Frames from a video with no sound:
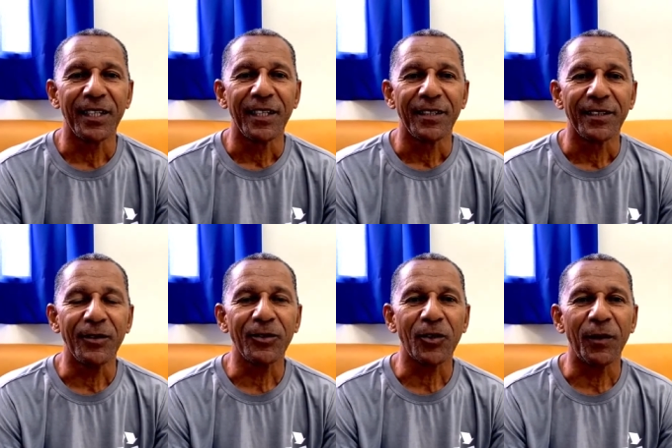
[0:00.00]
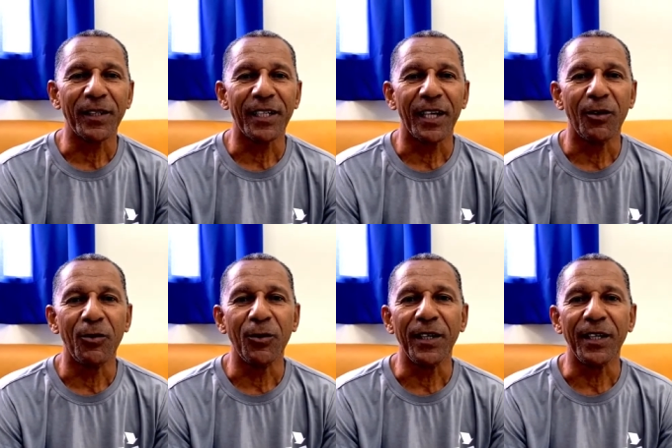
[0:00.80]
não só material
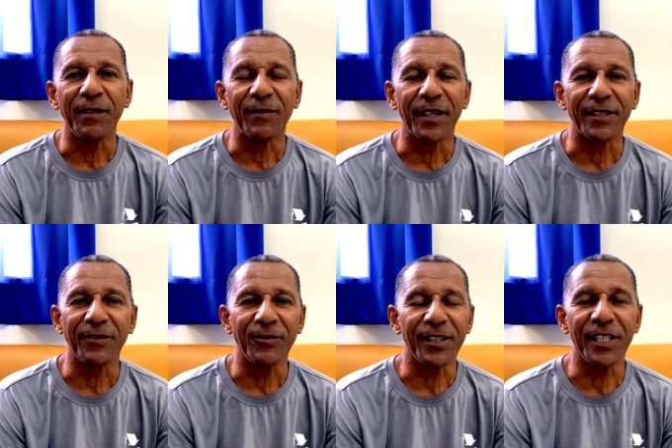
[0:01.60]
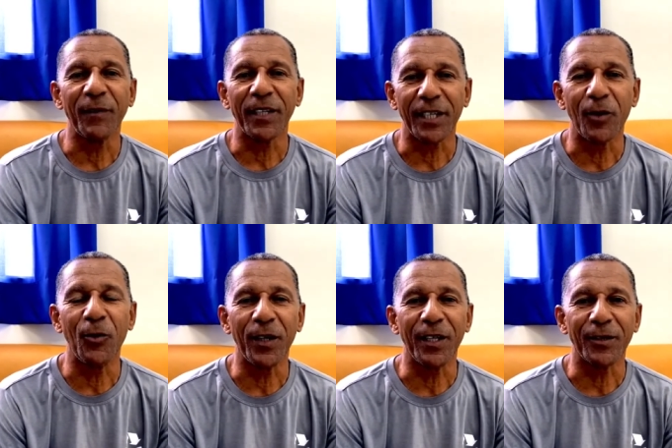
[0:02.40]
ruim, mas não existe material
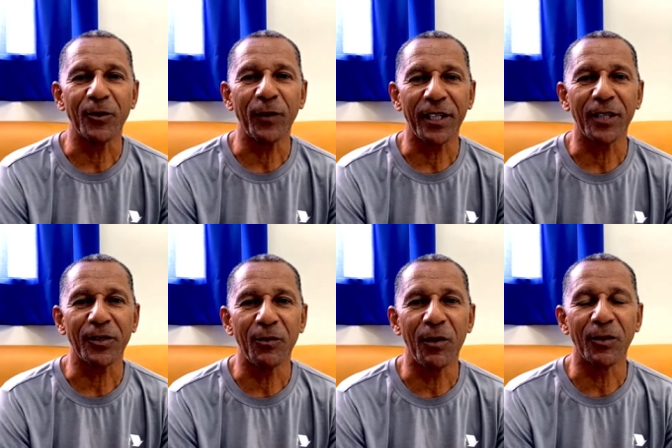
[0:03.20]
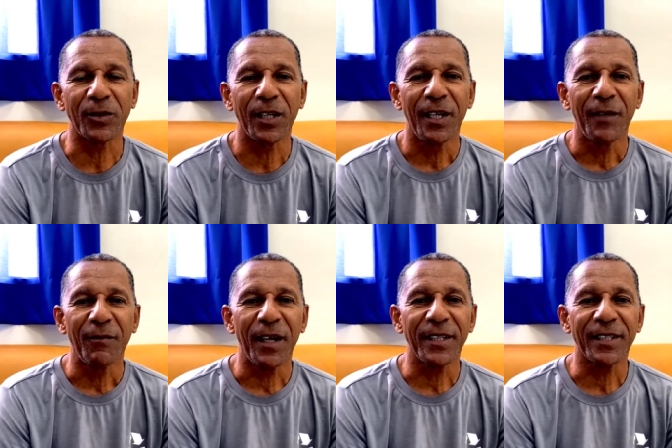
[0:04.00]
ruim, todos os materiais são bons,
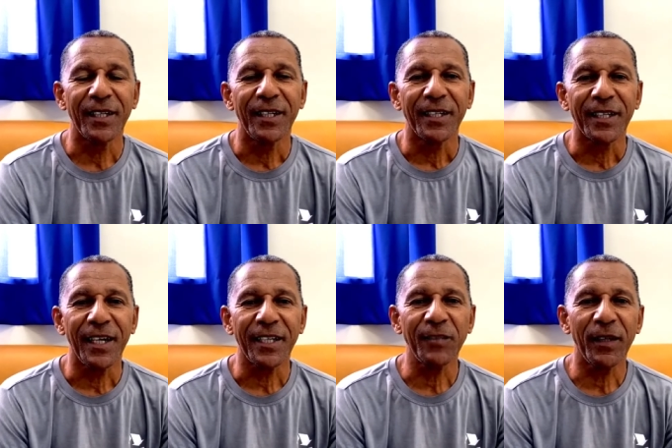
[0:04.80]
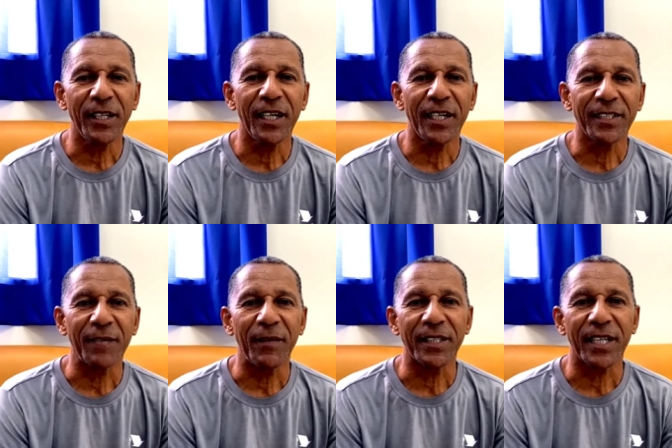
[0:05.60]
mas é aqueles materiais que é
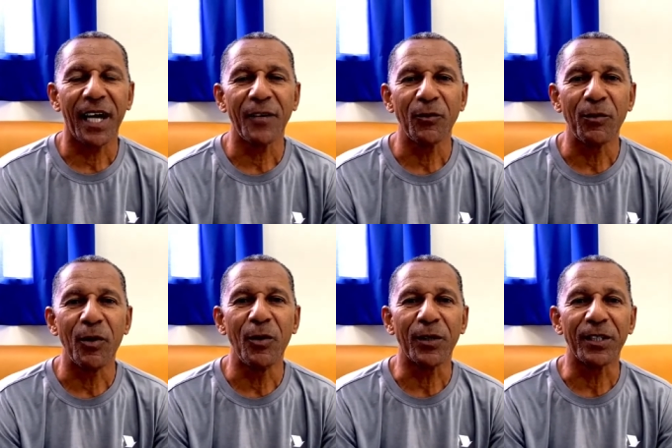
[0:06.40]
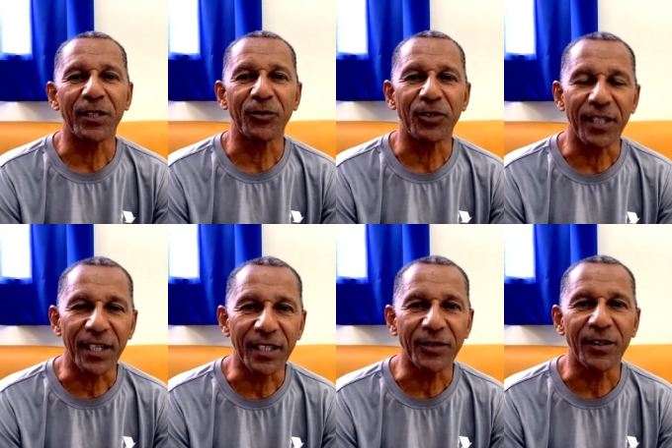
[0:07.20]
mais caro um pouco, eles estão
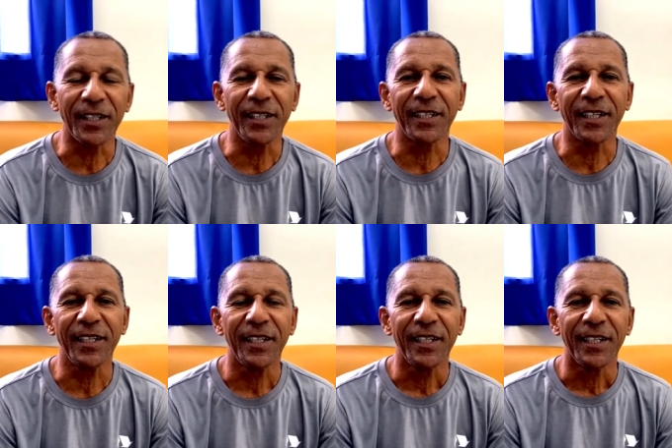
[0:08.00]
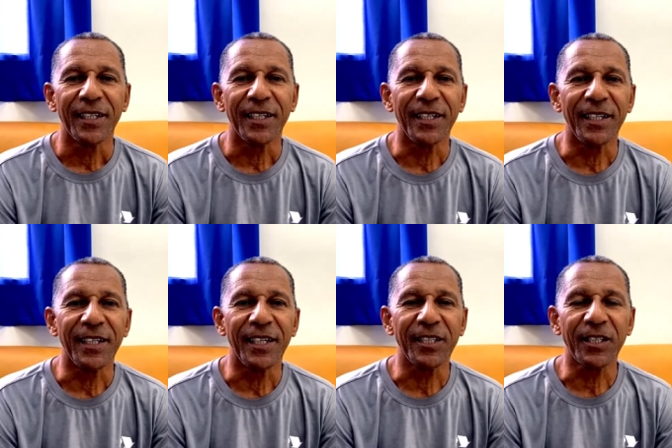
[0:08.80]
tirando ali, né?
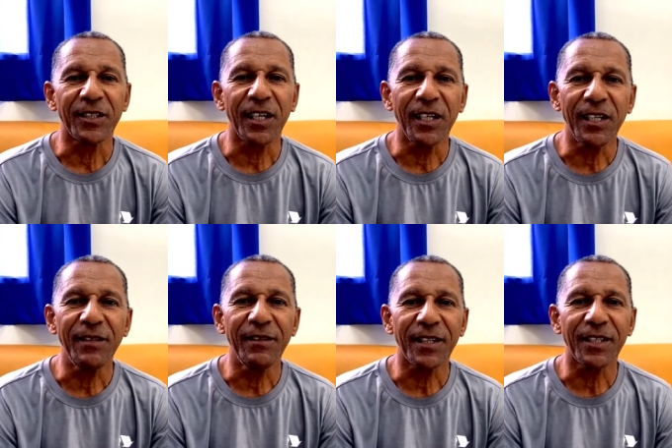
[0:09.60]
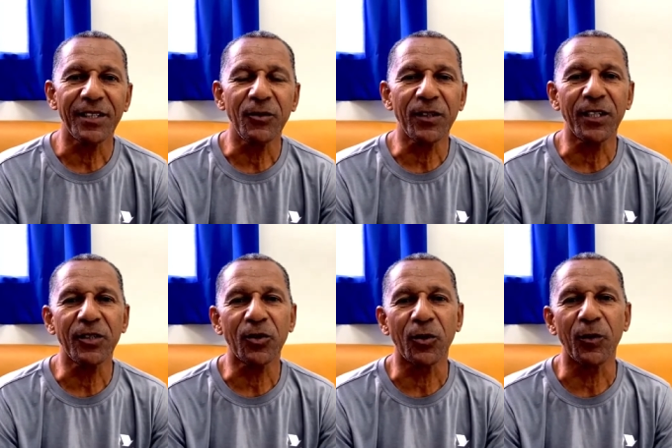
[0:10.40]
E isso tem trazido um
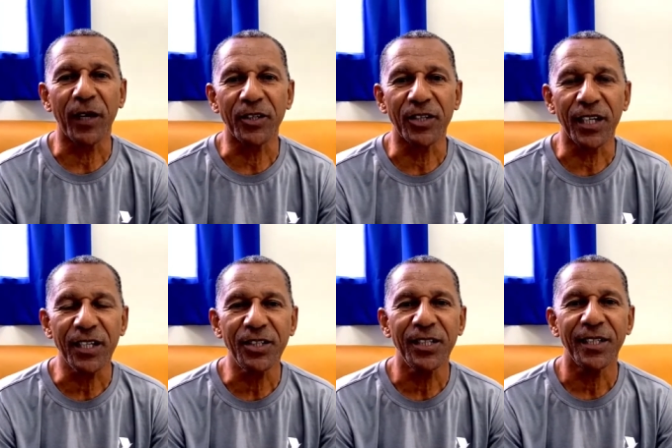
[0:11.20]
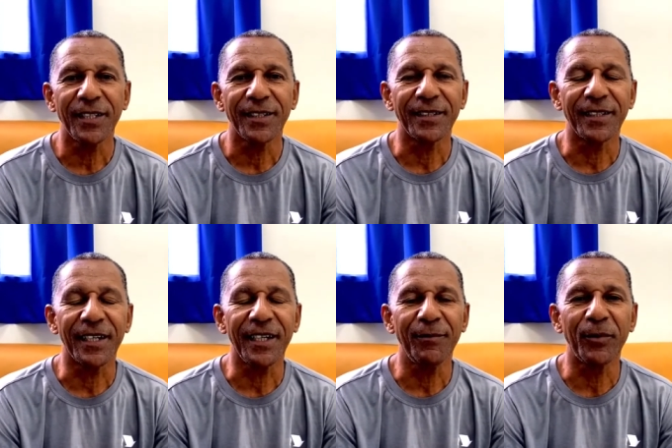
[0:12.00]
transtorno para a gente,
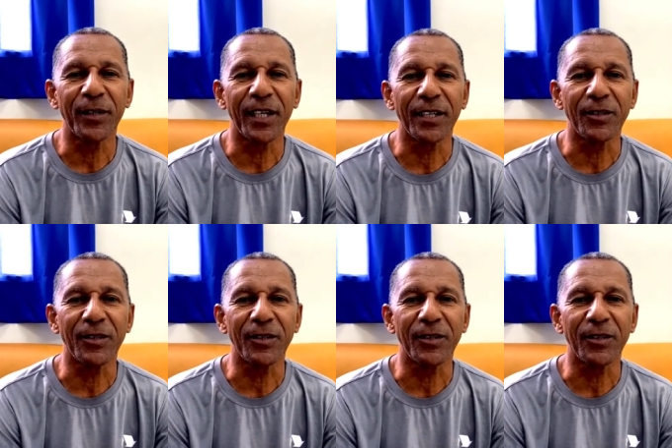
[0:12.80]
né? Porque